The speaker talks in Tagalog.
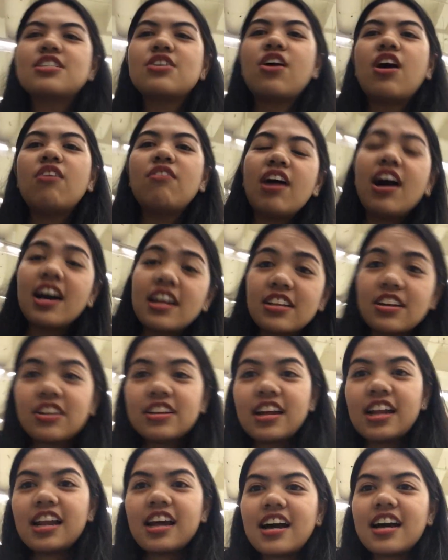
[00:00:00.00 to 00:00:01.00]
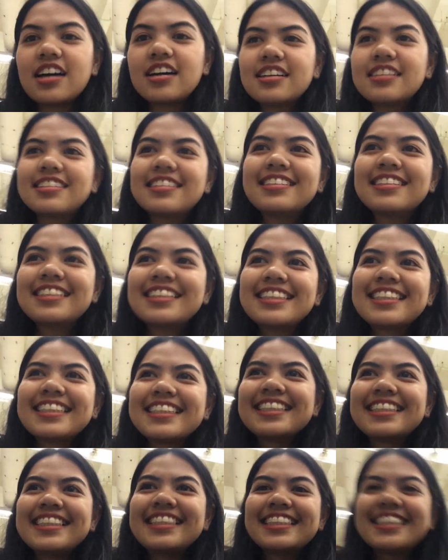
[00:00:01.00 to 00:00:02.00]
So, hawakan ko na lang. Shake
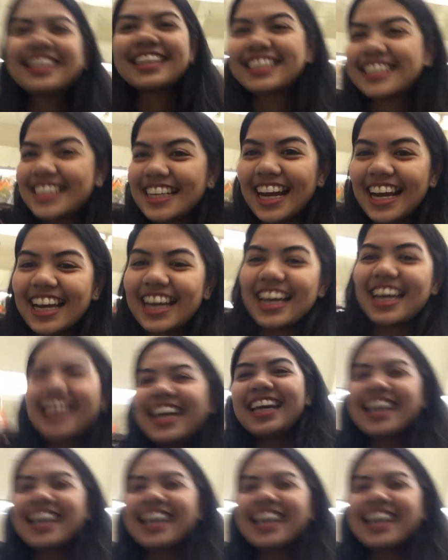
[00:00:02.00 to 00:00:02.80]
Shake.